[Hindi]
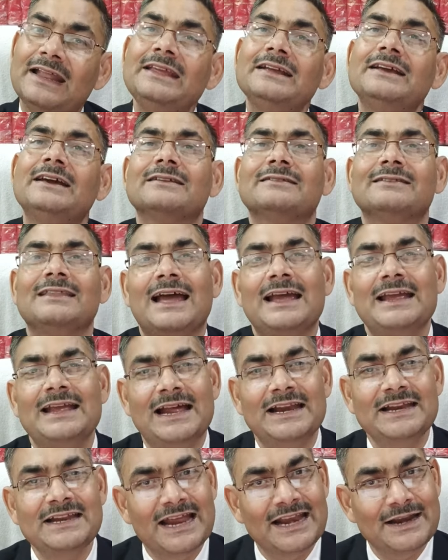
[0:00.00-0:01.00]
नहीं करता है
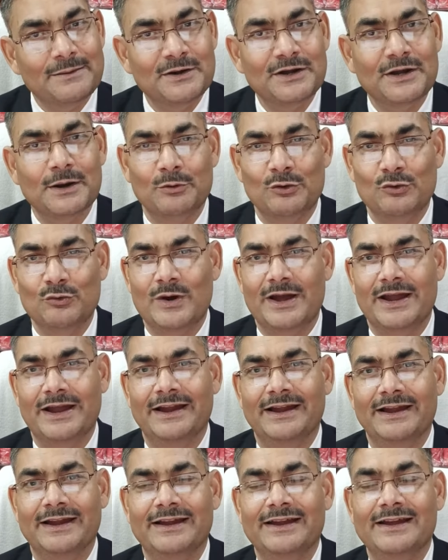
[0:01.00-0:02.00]
यानी एनबीडब्ल्यू है